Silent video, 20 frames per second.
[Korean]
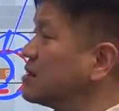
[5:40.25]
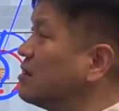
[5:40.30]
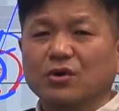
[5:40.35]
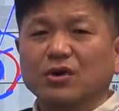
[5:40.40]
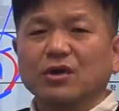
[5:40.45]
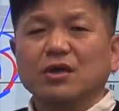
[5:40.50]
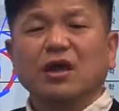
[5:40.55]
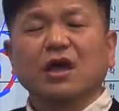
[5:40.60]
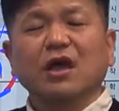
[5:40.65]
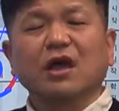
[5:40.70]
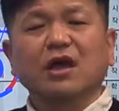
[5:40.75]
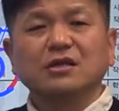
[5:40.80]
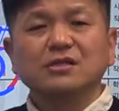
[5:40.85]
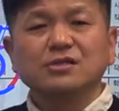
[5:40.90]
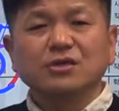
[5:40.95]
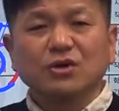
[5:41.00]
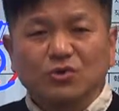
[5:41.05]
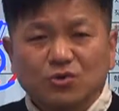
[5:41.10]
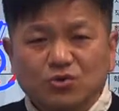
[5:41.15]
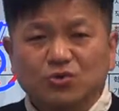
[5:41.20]
해서
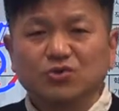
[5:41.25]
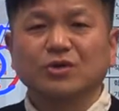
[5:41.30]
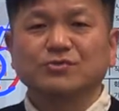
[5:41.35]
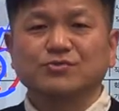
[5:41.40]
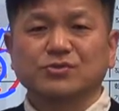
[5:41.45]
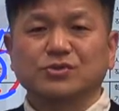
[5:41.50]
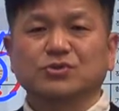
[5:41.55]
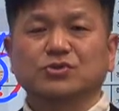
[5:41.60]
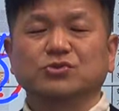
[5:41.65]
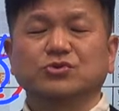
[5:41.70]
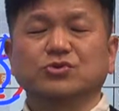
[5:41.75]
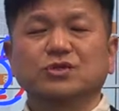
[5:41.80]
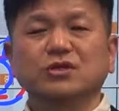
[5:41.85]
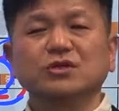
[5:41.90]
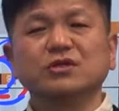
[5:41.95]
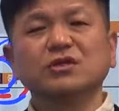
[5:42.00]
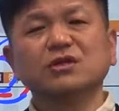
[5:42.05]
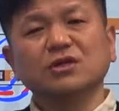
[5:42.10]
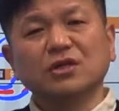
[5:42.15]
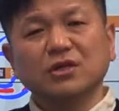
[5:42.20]
예, 서류
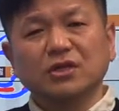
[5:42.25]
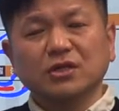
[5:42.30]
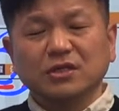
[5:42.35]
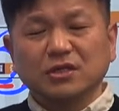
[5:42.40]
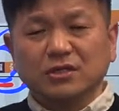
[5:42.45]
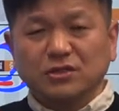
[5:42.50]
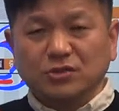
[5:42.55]
접수를